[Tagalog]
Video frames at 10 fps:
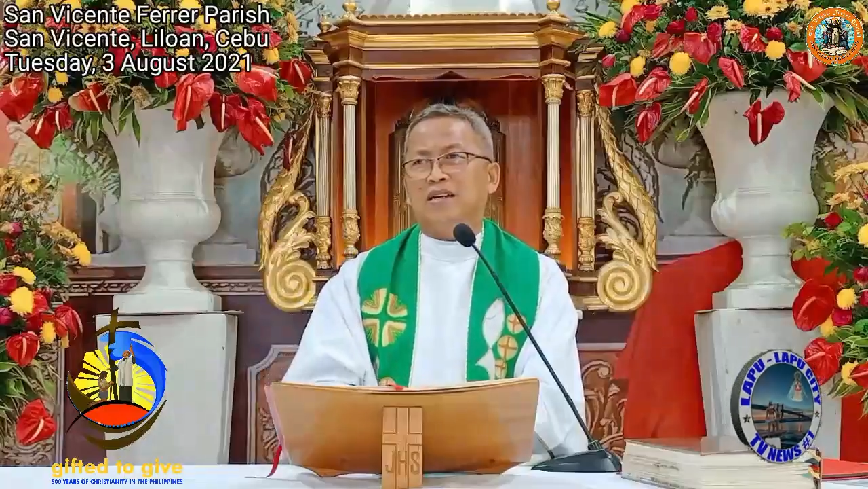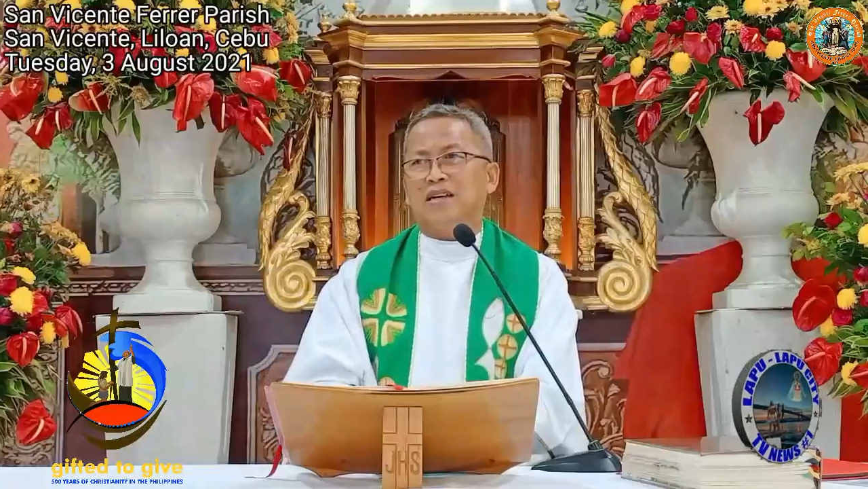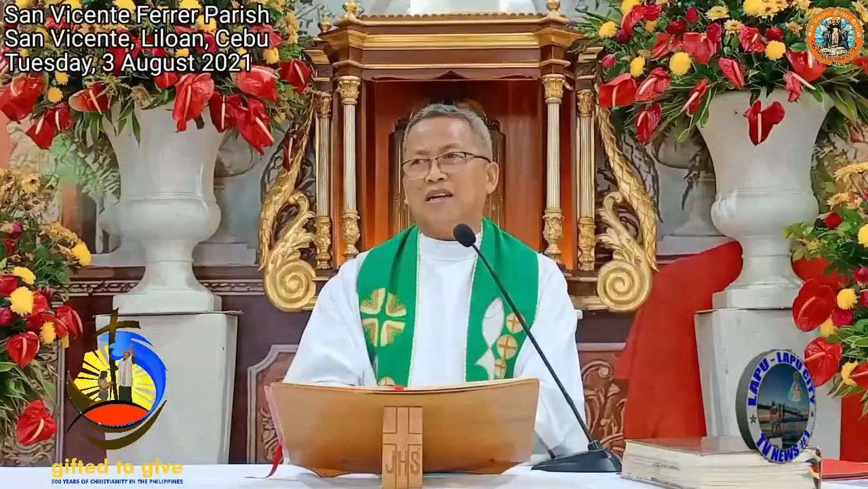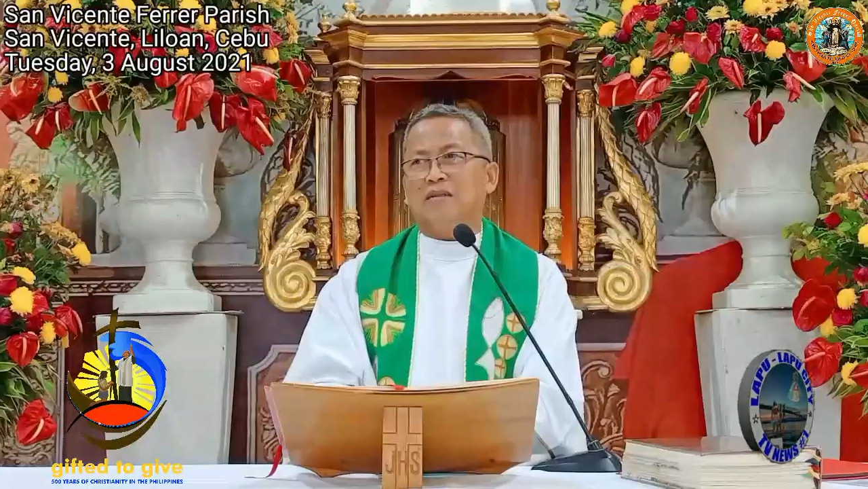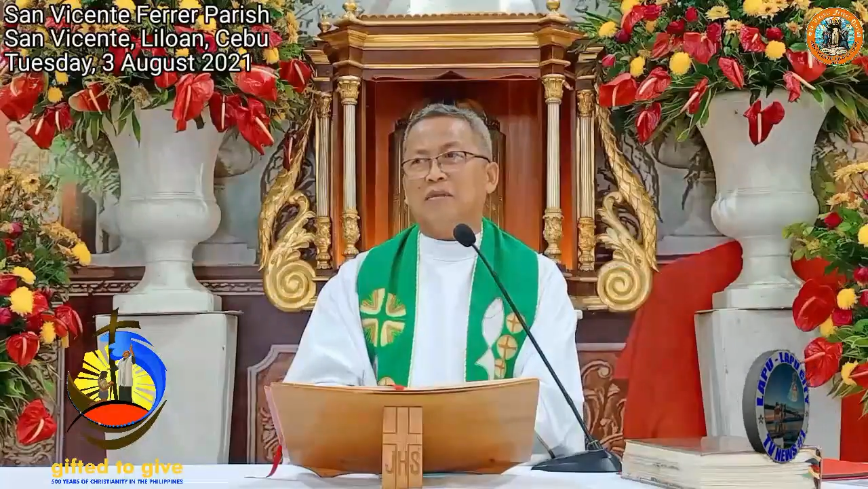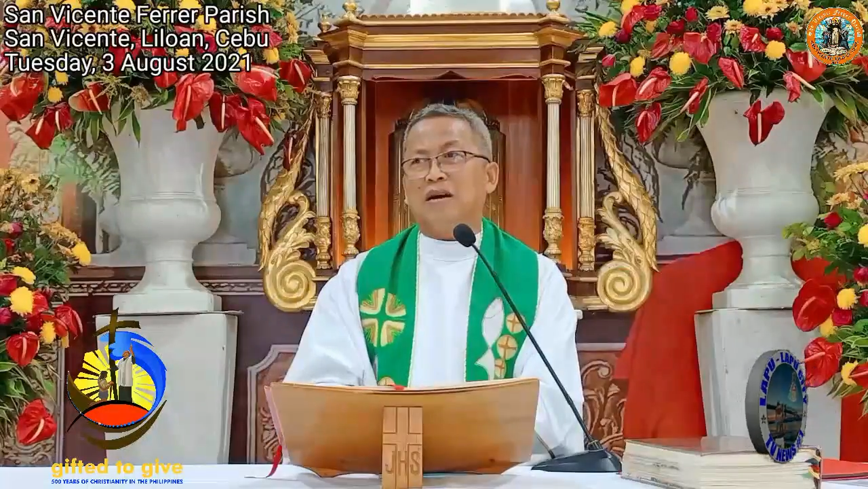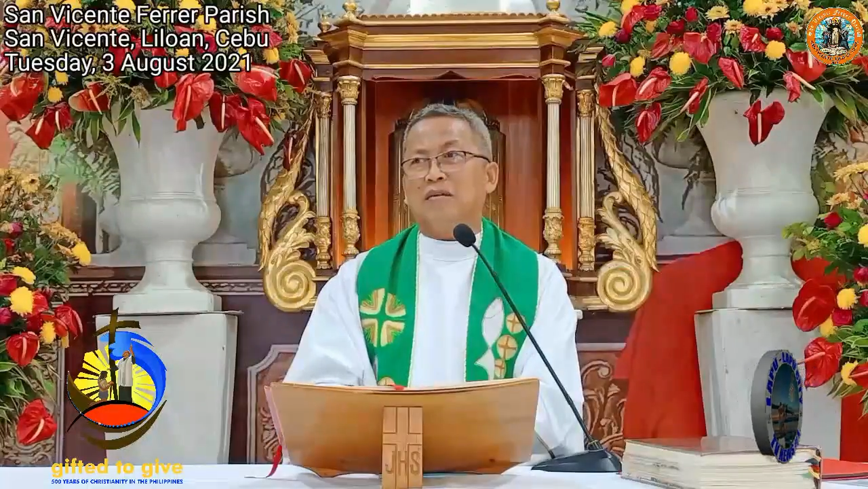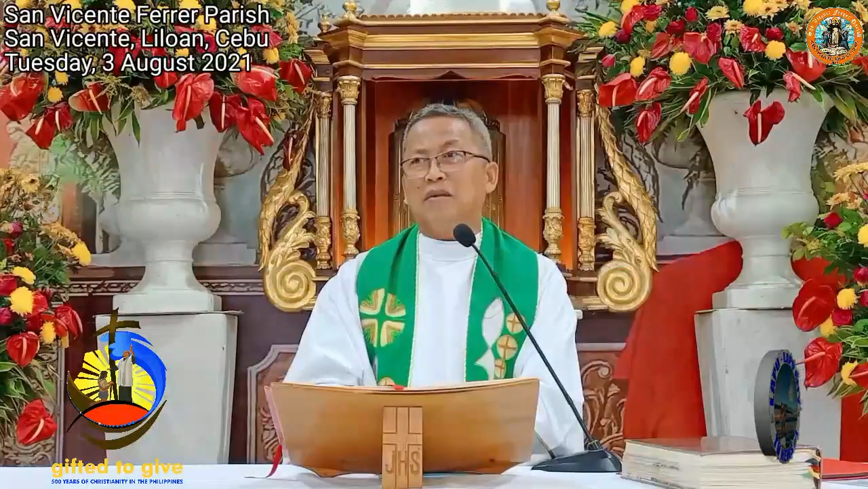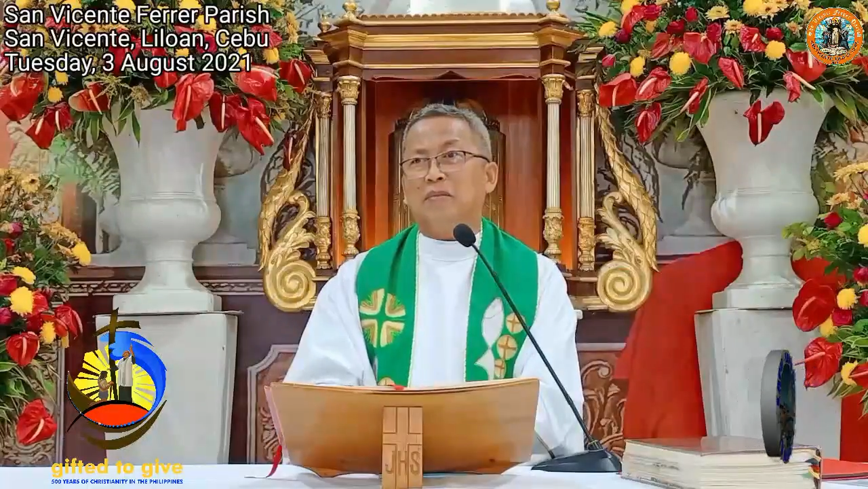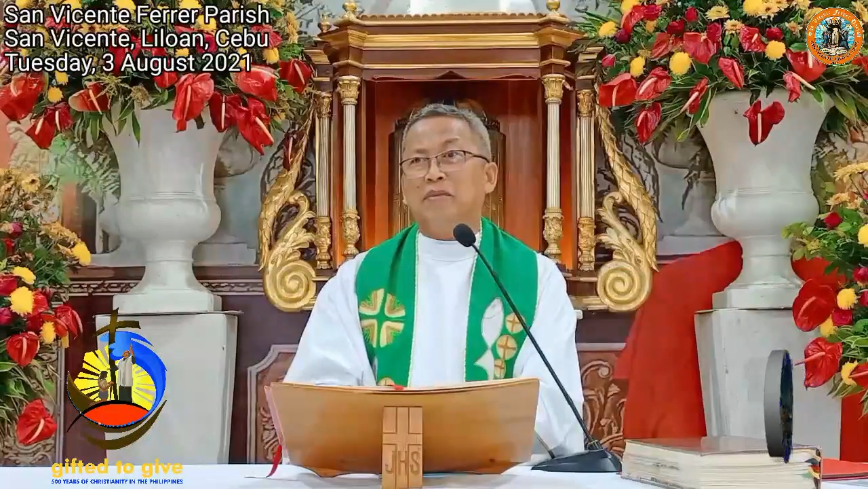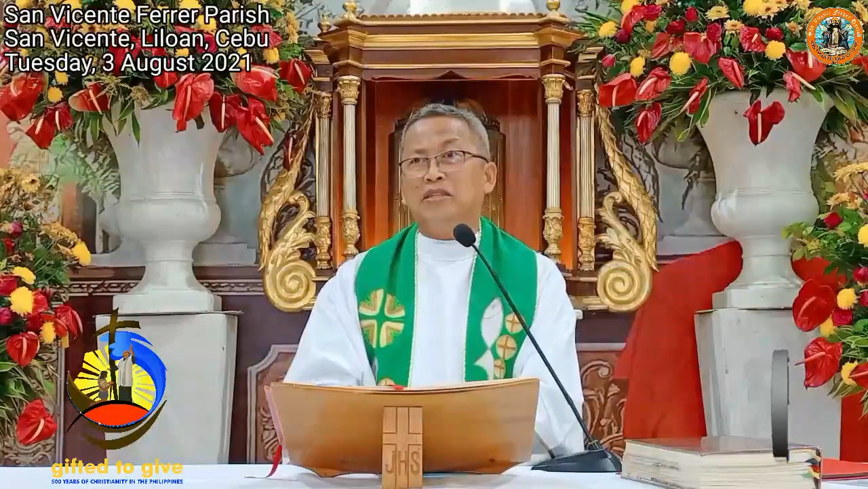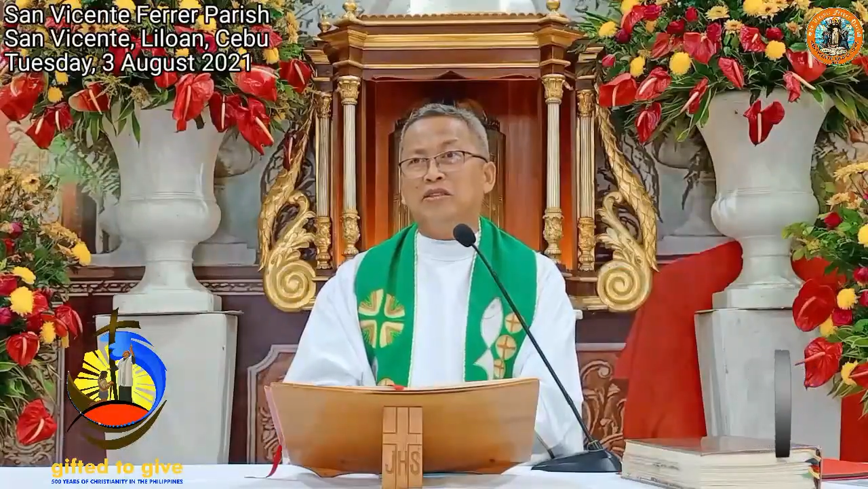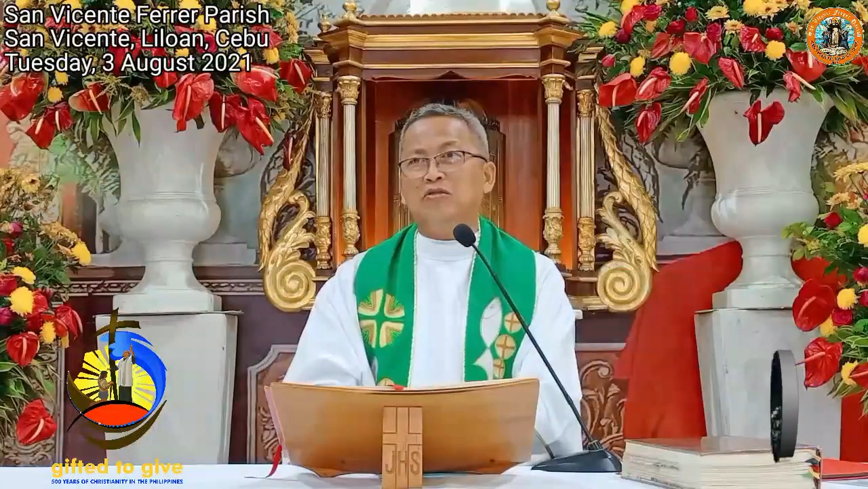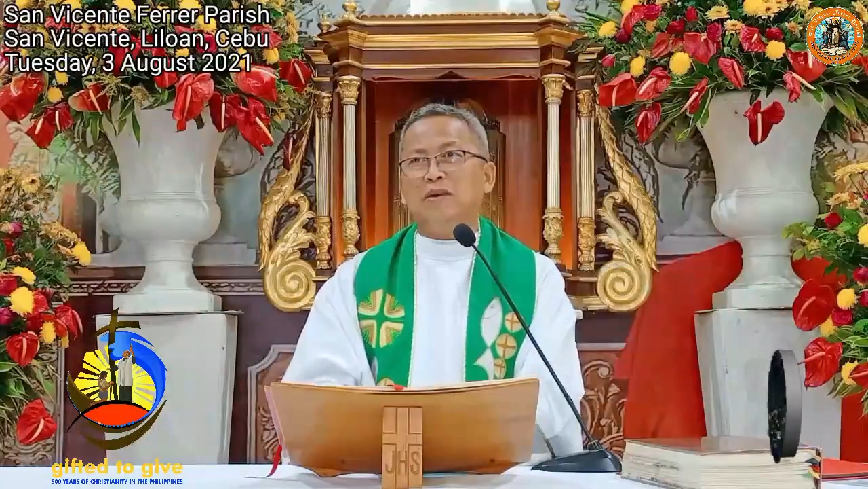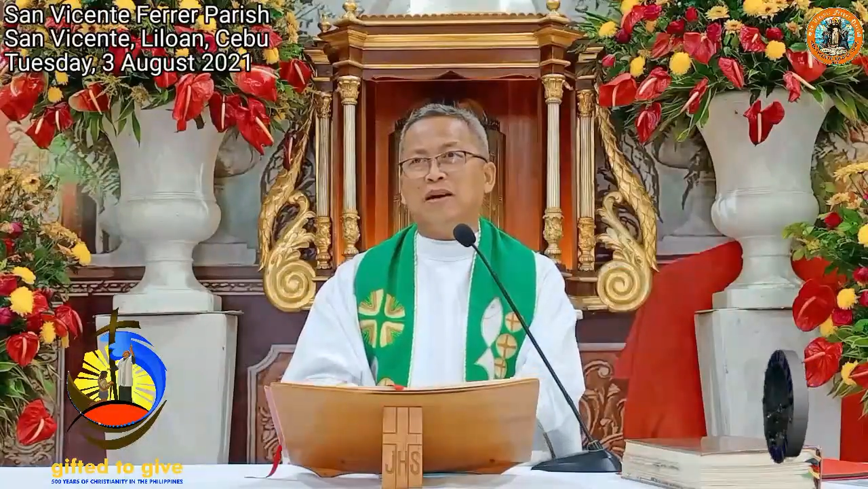kaning bangang mga
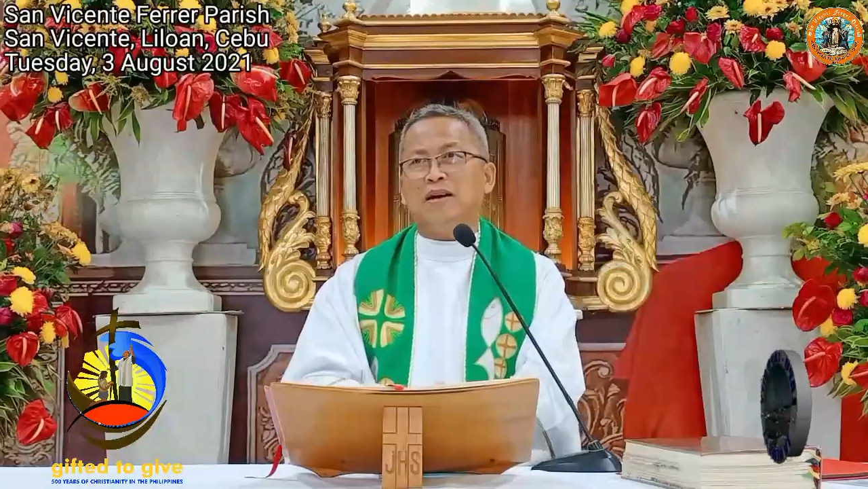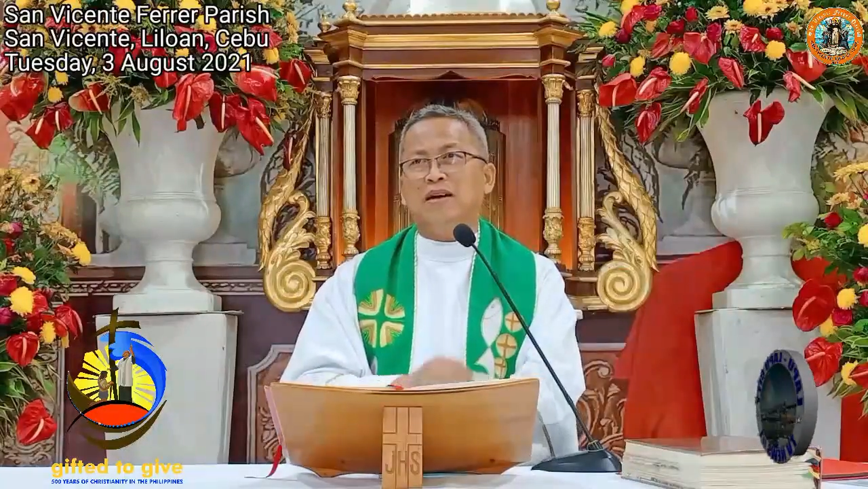bisyo ba